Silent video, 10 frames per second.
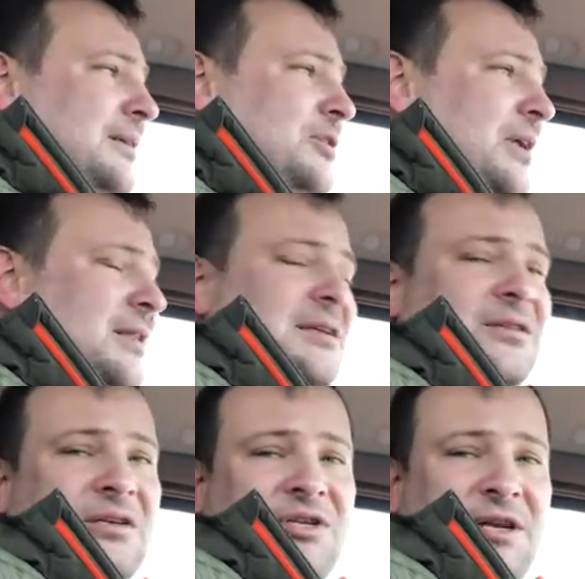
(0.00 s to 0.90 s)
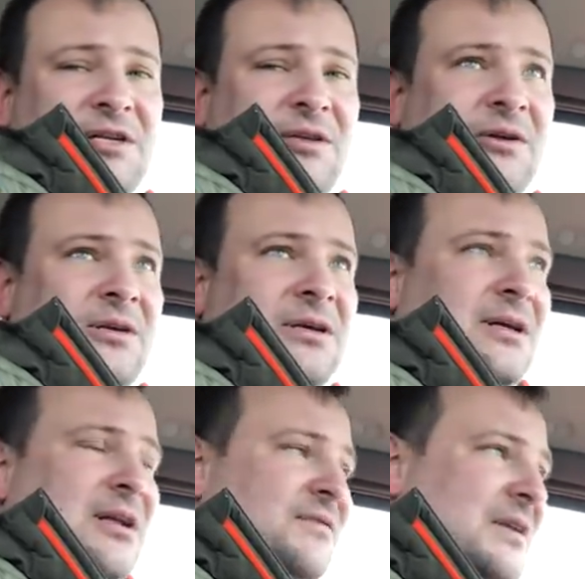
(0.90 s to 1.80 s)
średni to jest 6 ton.
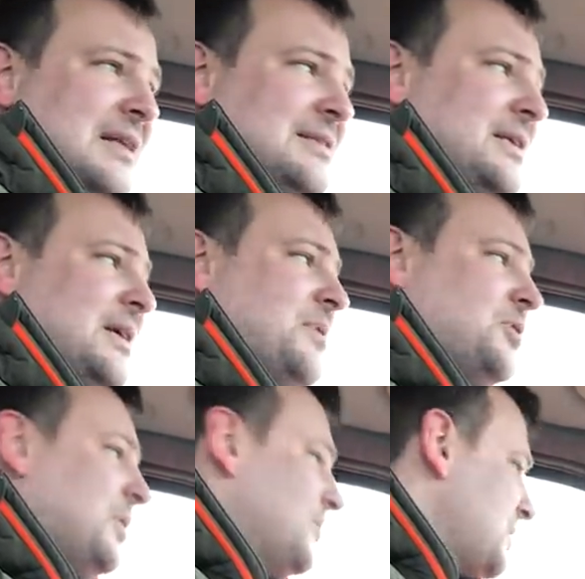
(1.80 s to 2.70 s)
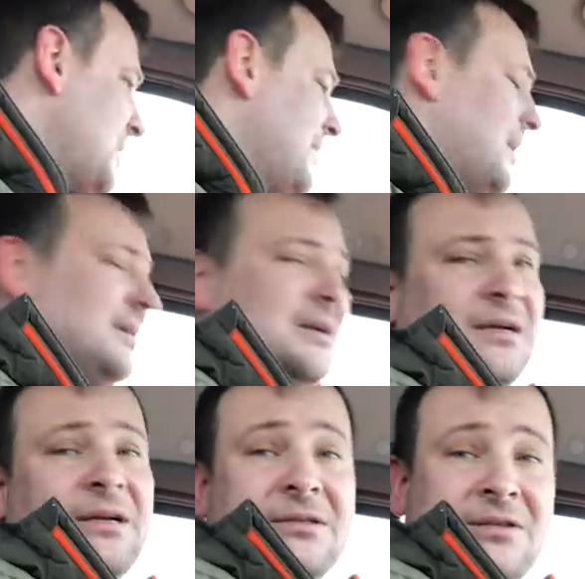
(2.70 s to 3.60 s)
Rewelacji nie ma, szału nie ma.
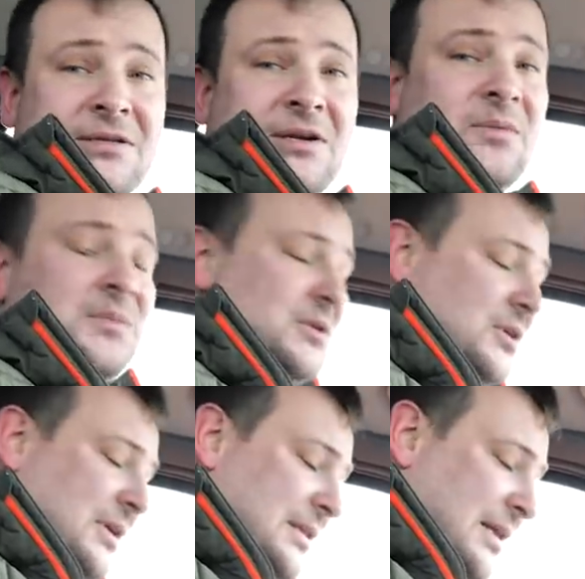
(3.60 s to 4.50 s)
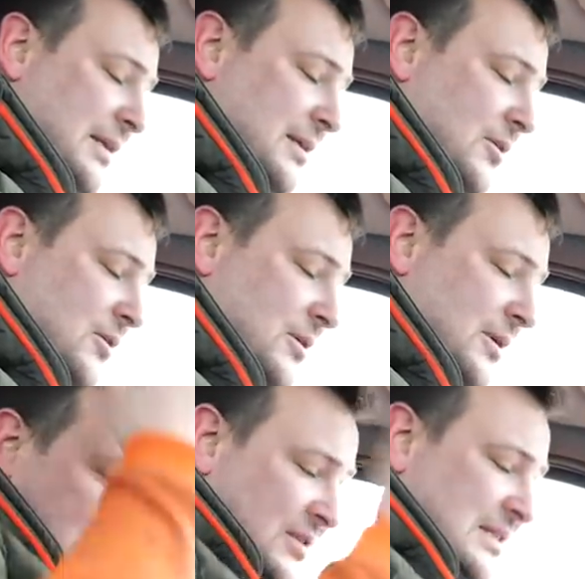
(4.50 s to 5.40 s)
Co zrobić? Taki rok.
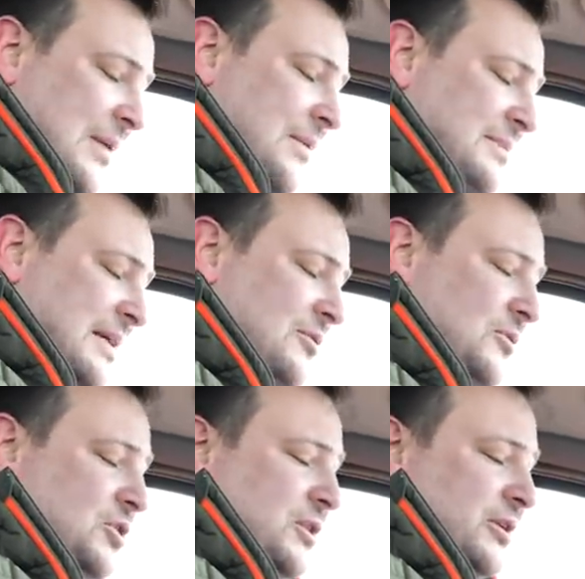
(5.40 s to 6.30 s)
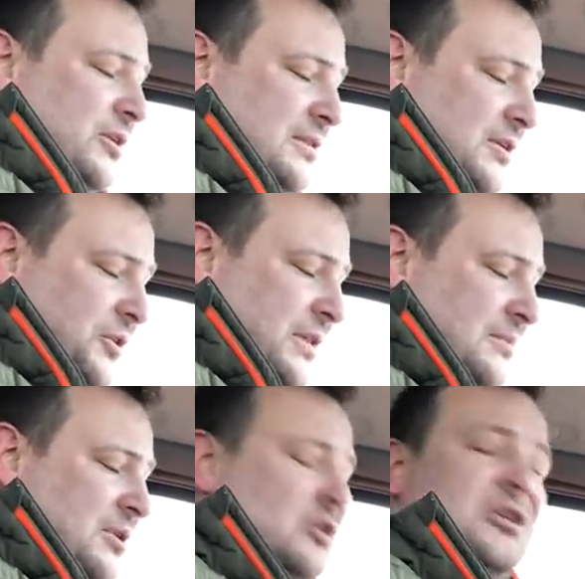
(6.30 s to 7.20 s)
Dostałem za to
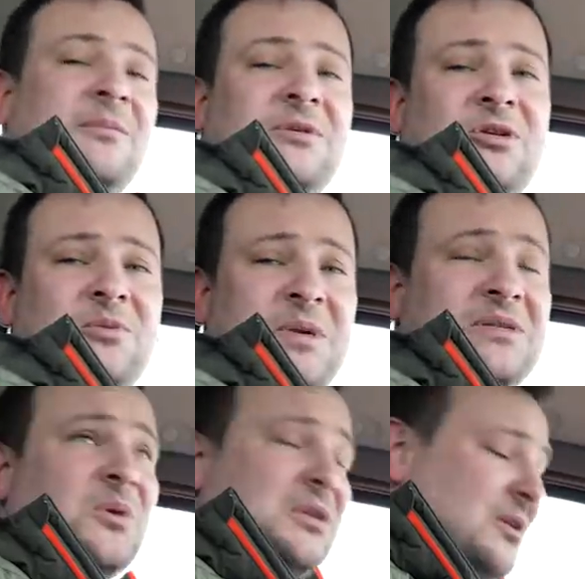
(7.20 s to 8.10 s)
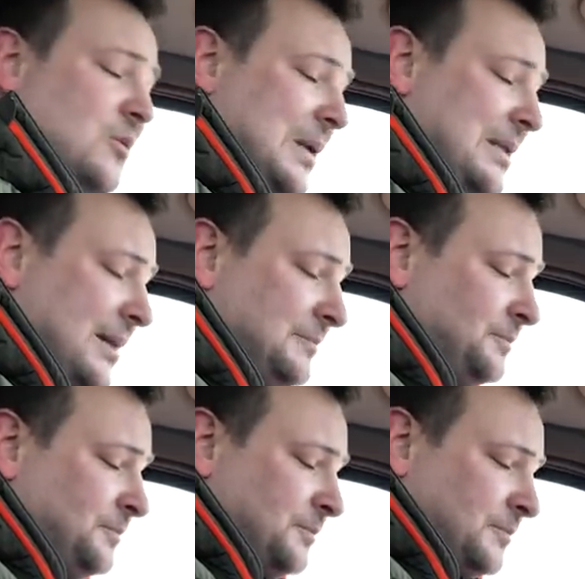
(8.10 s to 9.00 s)
3775 zł dokładnie.
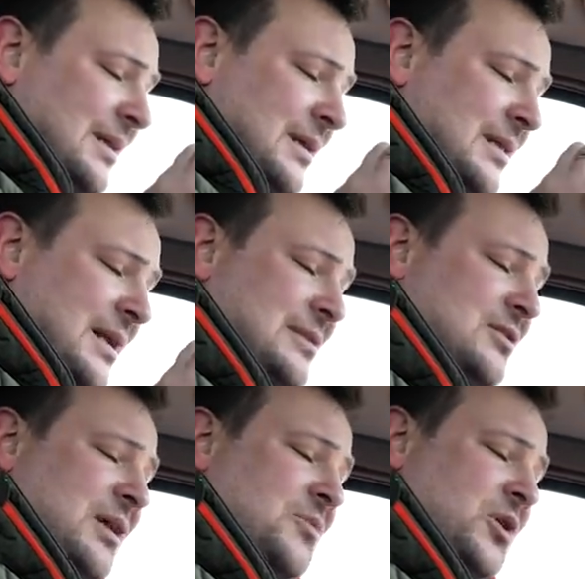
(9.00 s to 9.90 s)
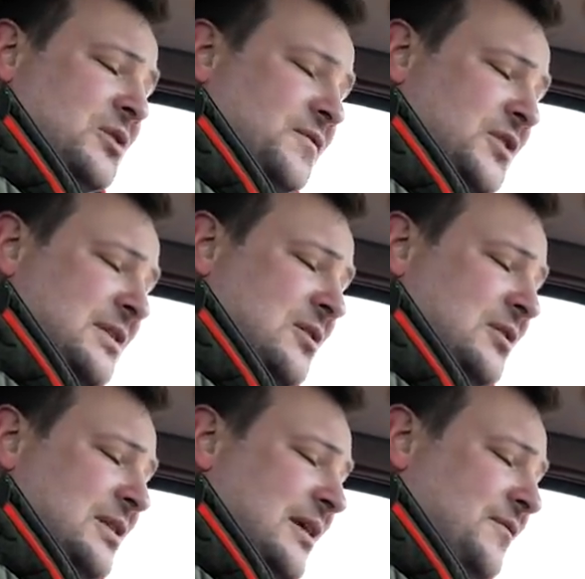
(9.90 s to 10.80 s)
I teraz odejmując wszystko
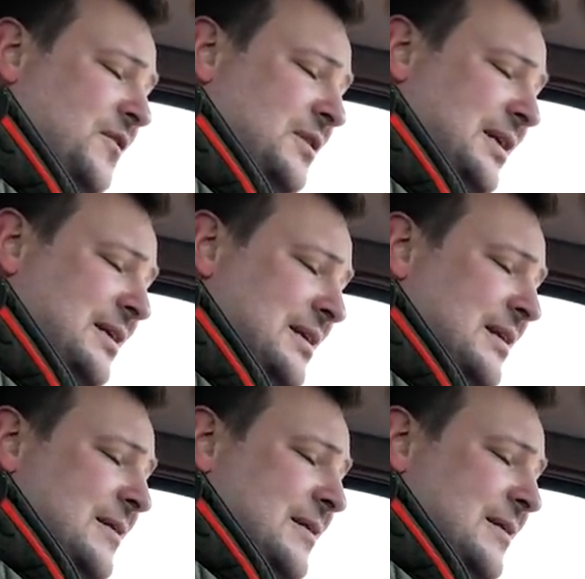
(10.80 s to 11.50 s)
od tej kwoty,